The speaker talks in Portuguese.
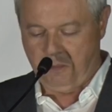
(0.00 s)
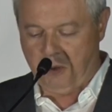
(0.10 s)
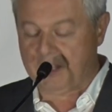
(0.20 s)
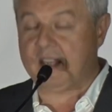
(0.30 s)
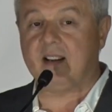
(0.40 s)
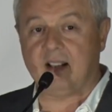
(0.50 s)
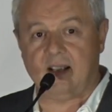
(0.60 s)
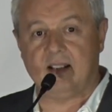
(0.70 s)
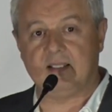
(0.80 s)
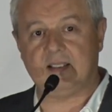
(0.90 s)
Podem
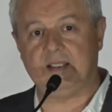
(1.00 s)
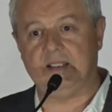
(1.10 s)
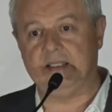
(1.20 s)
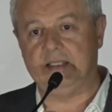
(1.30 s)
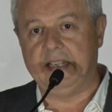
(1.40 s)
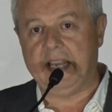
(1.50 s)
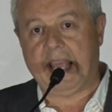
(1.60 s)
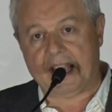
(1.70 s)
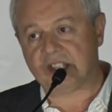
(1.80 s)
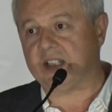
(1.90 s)
crer que
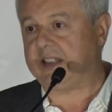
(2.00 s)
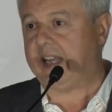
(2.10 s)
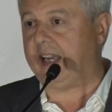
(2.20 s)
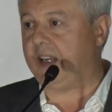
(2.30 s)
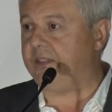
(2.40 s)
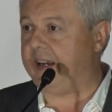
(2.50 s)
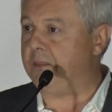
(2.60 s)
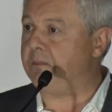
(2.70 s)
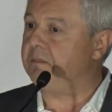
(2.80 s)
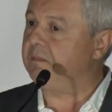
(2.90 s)
esta terra
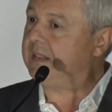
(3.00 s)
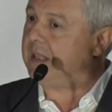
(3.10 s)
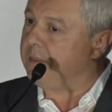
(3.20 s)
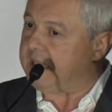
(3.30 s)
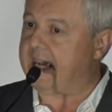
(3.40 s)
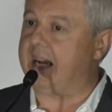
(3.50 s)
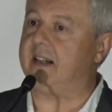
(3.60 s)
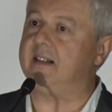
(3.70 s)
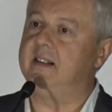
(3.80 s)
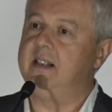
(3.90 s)
vai
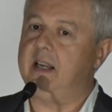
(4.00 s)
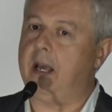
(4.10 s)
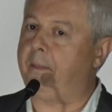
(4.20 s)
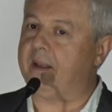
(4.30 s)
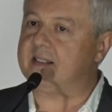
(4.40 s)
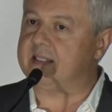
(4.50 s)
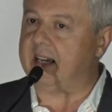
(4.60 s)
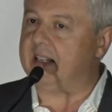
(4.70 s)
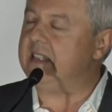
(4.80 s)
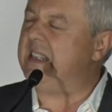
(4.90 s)
trabalhar a
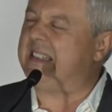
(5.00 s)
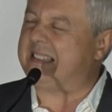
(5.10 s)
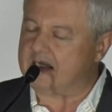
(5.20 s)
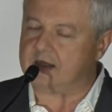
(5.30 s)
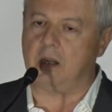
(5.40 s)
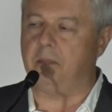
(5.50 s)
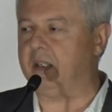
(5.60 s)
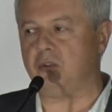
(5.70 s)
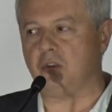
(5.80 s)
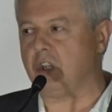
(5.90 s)
pensar
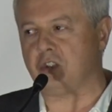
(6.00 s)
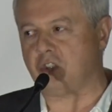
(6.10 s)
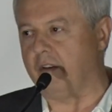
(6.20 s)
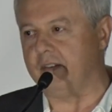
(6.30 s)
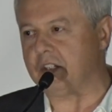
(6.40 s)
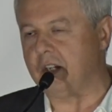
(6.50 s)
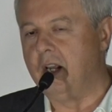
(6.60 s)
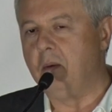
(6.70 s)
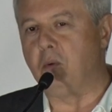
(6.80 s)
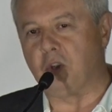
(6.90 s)
essencialmente nos nossos jovens,
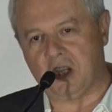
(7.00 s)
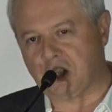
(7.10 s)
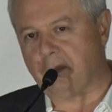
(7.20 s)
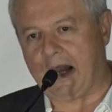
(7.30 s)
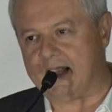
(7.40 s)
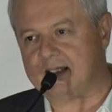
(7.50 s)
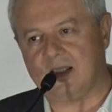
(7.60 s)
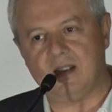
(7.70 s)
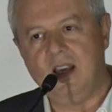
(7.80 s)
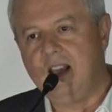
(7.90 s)
porque eles
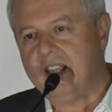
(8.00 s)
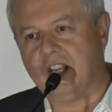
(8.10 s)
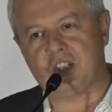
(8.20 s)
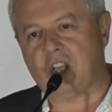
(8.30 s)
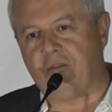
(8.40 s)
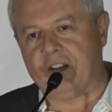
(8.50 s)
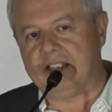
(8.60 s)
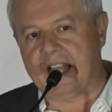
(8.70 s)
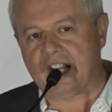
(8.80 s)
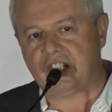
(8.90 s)
merecem, eles são
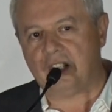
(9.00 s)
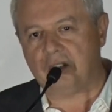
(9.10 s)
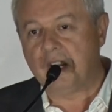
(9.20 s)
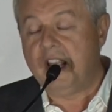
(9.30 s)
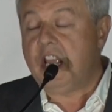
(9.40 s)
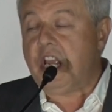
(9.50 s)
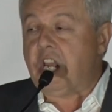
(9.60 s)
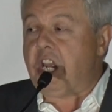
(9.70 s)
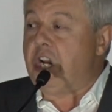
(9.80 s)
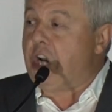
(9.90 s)
fantásticos
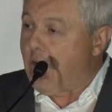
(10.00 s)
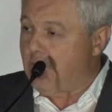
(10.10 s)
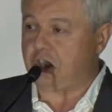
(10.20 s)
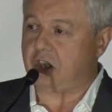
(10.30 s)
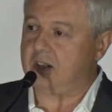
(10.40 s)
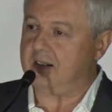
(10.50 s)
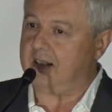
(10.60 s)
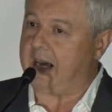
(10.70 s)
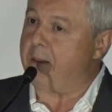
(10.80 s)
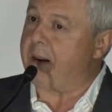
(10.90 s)
e nós,
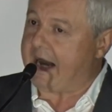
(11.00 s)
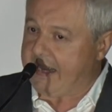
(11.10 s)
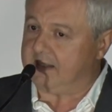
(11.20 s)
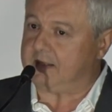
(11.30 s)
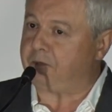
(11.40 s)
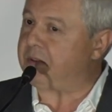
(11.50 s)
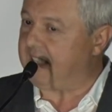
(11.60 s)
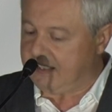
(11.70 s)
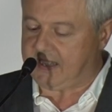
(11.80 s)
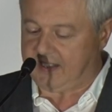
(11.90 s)
Amarante,
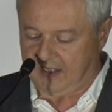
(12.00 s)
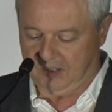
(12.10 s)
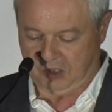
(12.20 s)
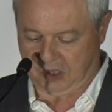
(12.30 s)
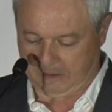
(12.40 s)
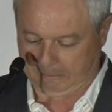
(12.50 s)
precisa deles.